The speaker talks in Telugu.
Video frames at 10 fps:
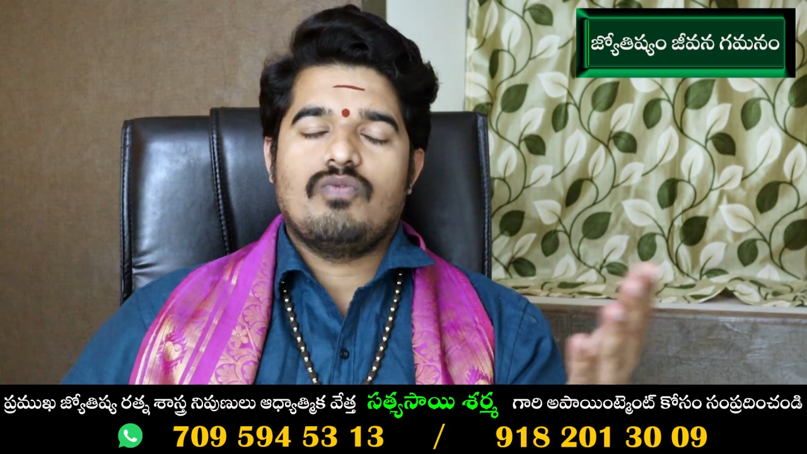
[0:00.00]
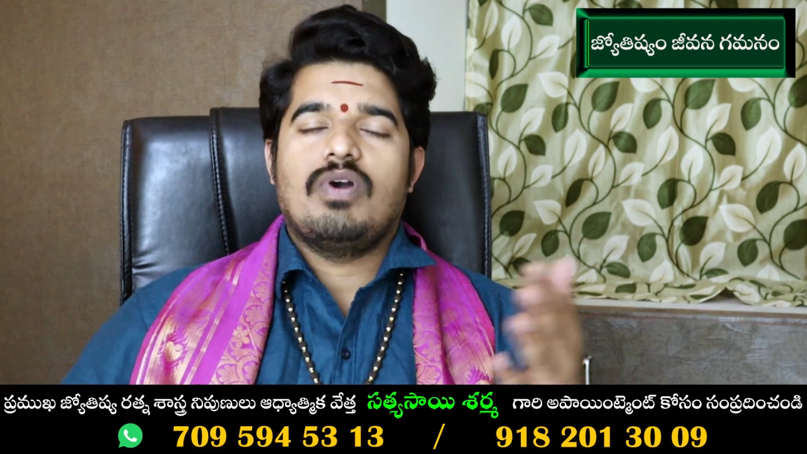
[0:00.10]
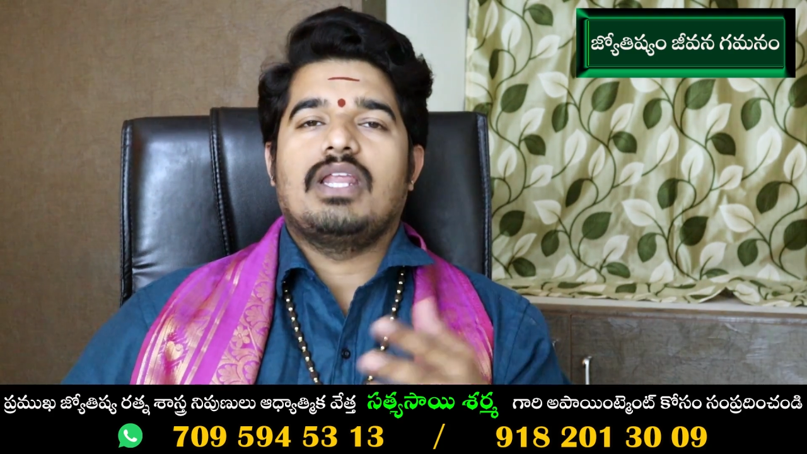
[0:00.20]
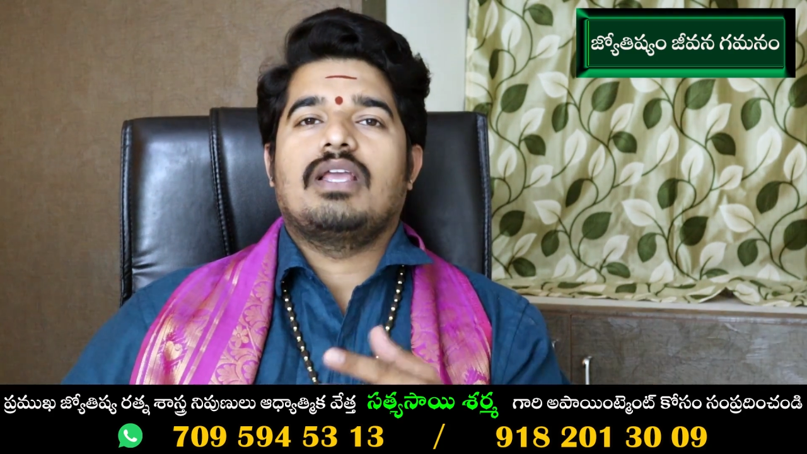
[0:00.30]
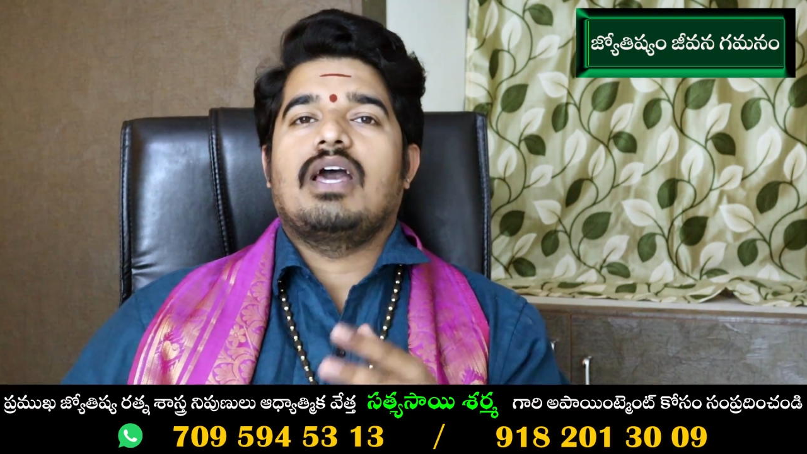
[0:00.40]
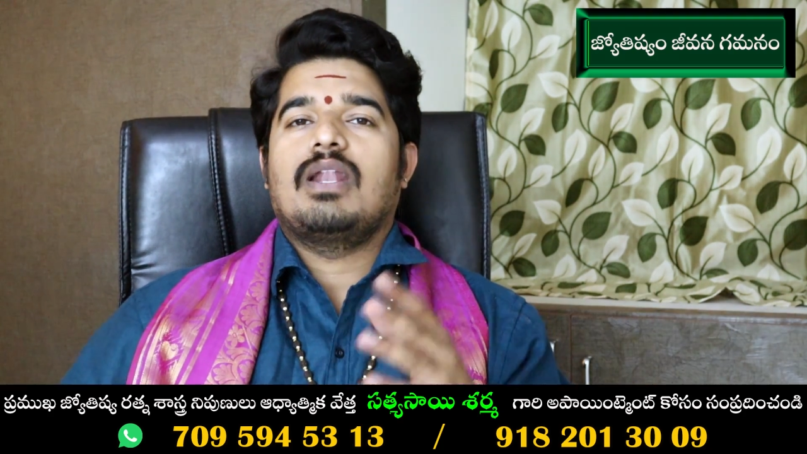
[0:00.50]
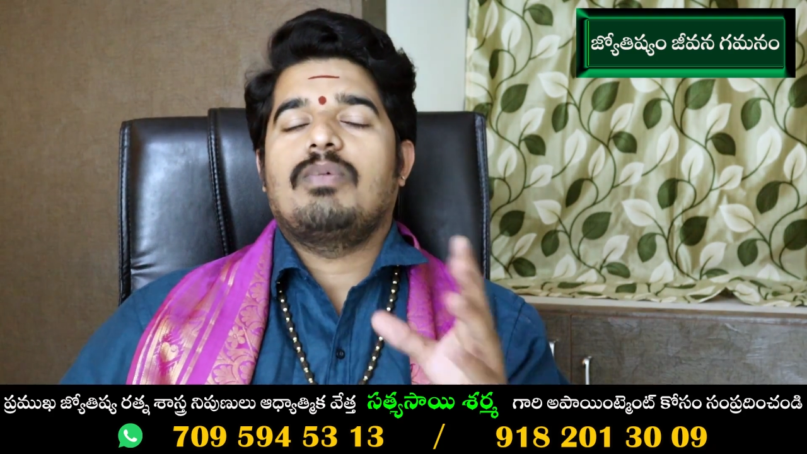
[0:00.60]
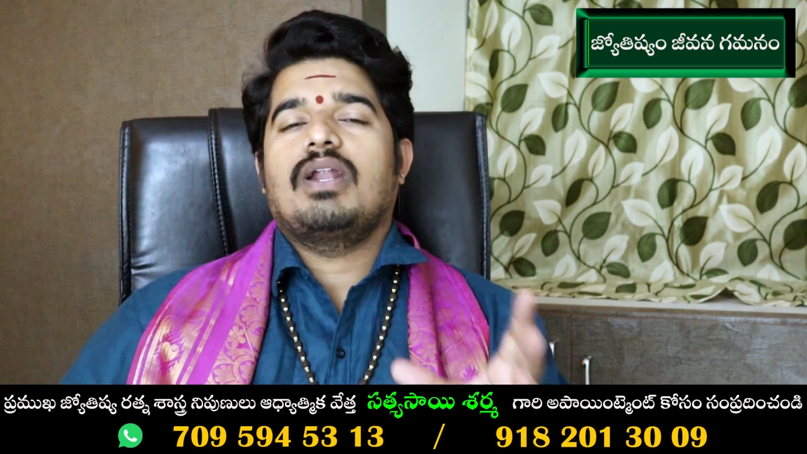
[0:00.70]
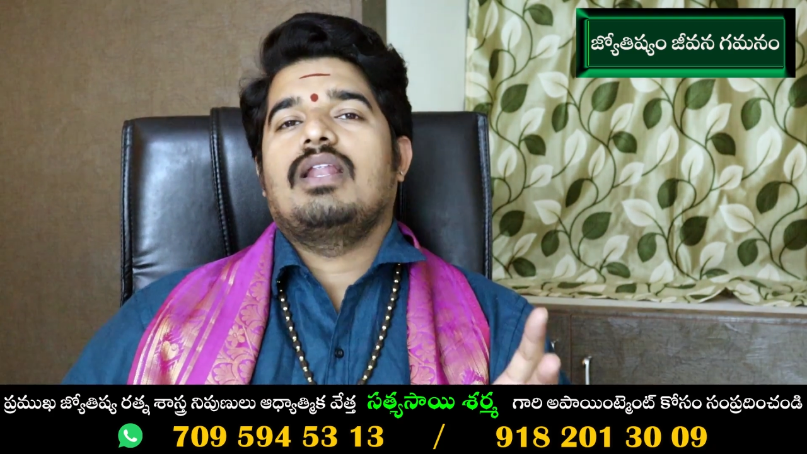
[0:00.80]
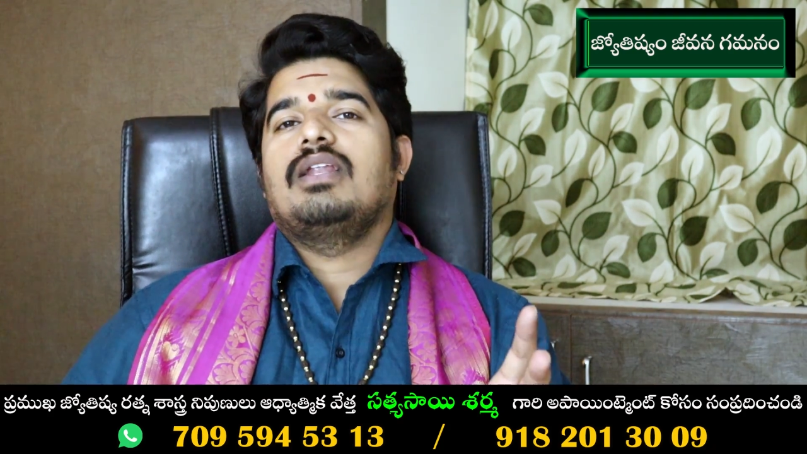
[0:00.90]
వారికి
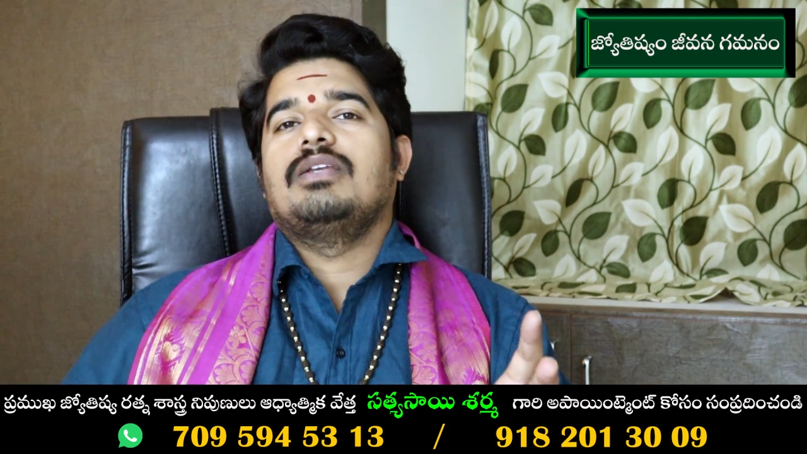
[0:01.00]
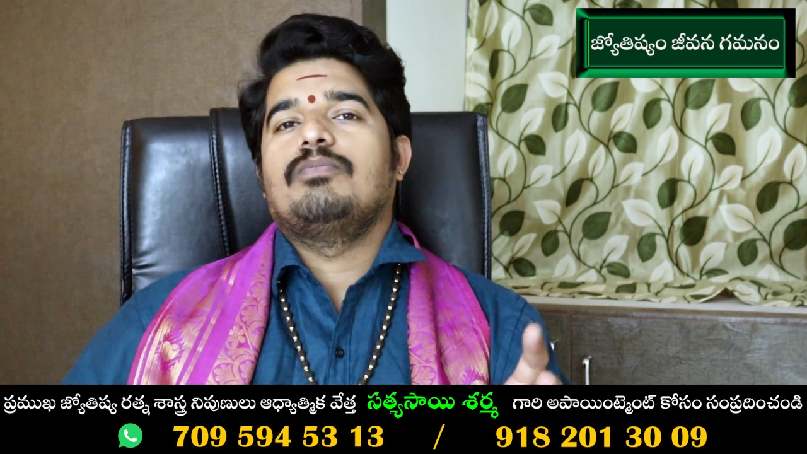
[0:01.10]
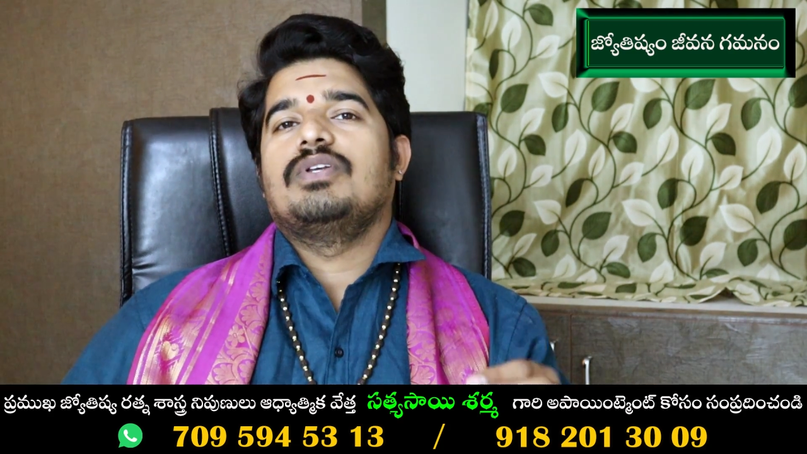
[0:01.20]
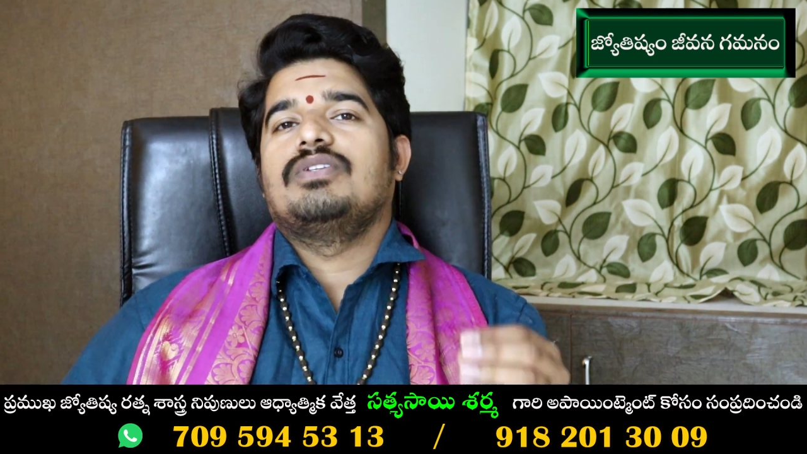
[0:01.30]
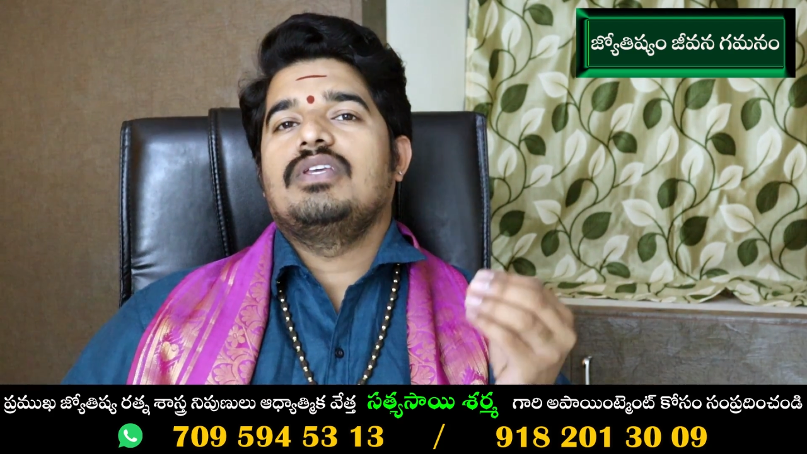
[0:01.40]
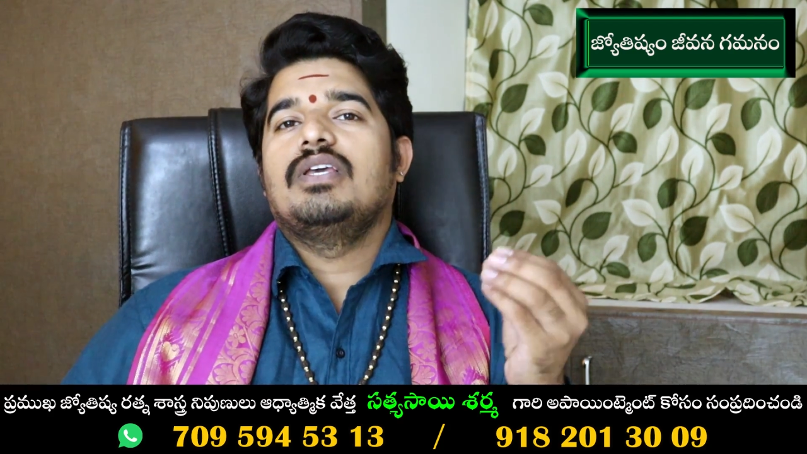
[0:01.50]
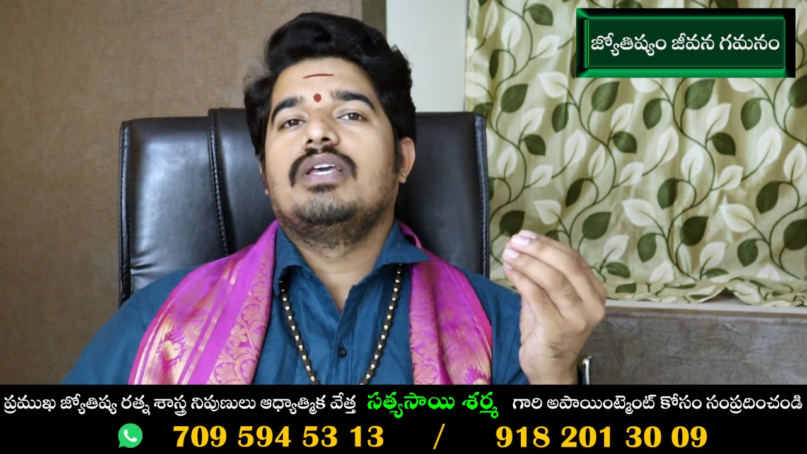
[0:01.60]
కనపడాలని చెప్పేసి